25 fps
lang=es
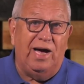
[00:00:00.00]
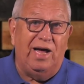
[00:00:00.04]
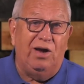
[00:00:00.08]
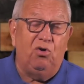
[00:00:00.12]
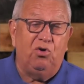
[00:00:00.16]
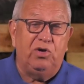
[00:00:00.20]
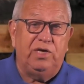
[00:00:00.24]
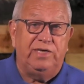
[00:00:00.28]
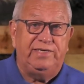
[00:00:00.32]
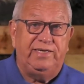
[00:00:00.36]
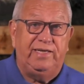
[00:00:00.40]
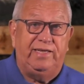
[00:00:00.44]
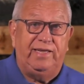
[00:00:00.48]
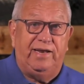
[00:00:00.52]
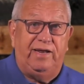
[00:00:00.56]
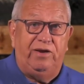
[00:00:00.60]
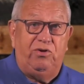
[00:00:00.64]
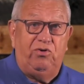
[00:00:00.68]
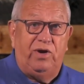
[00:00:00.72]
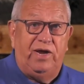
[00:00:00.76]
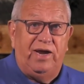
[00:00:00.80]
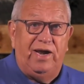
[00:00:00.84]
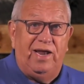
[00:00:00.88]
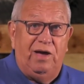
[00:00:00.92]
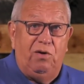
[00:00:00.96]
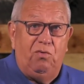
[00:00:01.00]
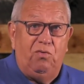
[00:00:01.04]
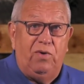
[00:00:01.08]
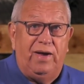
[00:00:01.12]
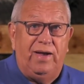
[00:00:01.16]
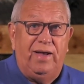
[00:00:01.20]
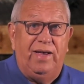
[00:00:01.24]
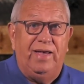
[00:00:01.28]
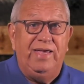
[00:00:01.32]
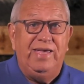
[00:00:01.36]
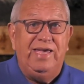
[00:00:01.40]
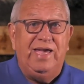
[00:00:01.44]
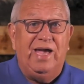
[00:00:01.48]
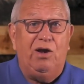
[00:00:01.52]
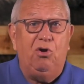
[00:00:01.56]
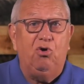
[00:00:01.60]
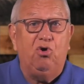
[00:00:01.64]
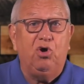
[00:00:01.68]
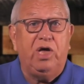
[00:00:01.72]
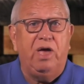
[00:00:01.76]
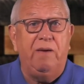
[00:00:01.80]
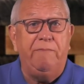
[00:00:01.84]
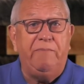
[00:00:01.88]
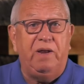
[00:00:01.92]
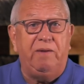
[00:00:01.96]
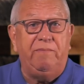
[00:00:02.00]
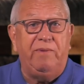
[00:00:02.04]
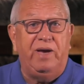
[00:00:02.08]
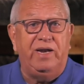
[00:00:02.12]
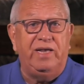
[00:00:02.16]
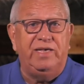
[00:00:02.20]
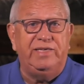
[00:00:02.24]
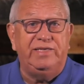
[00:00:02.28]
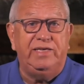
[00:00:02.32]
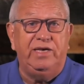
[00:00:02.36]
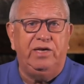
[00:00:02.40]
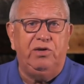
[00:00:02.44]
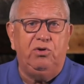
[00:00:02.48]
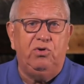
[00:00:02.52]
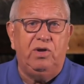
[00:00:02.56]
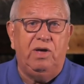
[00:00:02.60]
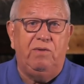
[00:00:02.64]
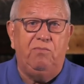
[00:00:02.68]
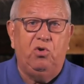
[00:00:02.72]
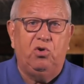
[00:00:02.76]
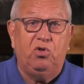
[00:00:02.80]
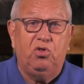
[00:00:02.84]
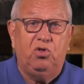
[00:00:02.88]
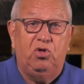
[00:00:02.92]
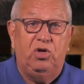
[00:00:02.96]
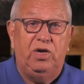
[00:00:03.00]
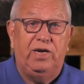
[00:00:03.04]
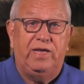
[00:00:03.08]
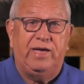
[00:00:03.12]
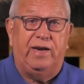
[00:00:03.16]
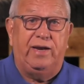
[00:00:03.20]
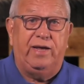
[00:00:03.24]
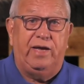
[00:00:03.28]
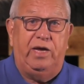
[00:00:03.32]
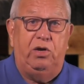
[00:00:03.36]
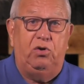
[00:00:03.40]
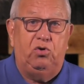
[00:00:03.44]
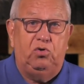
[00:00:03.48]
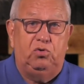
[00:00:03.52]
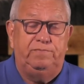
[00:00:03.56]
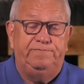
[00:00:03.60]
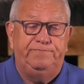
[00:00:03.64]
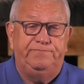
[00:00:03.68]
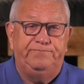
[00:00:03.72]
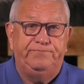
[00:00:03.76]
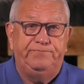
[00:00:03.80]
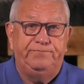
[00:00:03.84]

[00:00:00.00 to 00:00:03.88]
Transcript: a los que se tiraron al agua y a los que permanecieron a bordo del carguero.